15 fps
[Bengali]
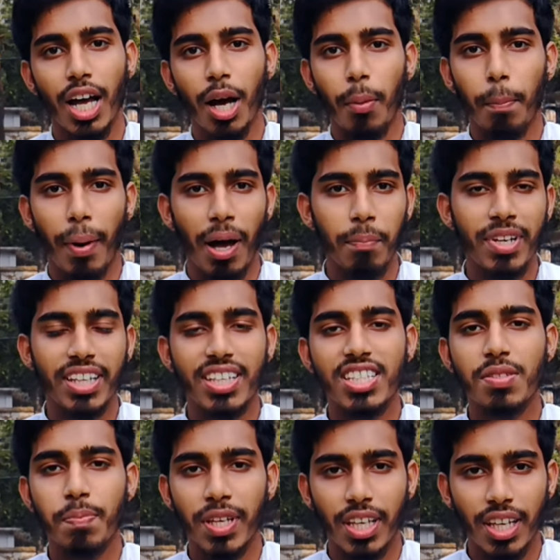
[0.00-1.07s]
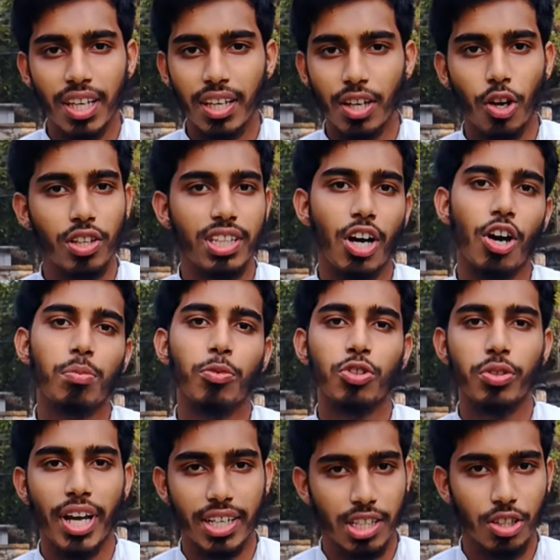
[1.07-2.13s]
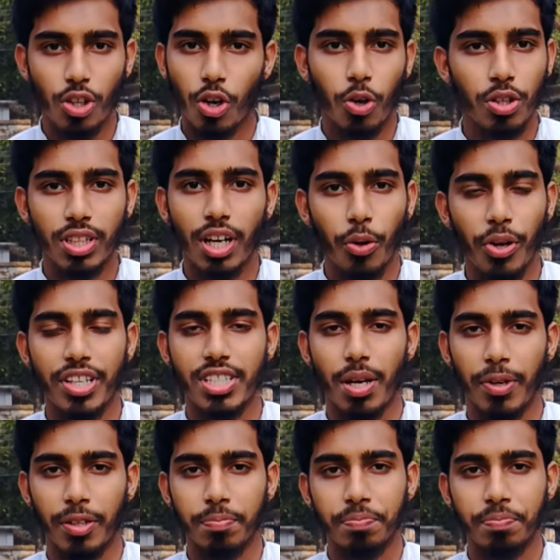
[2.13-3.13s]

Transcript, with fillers: পাবলিক স্পিকিং দেওয়ার মতো একটা দক্ষতা হয়ে যাবে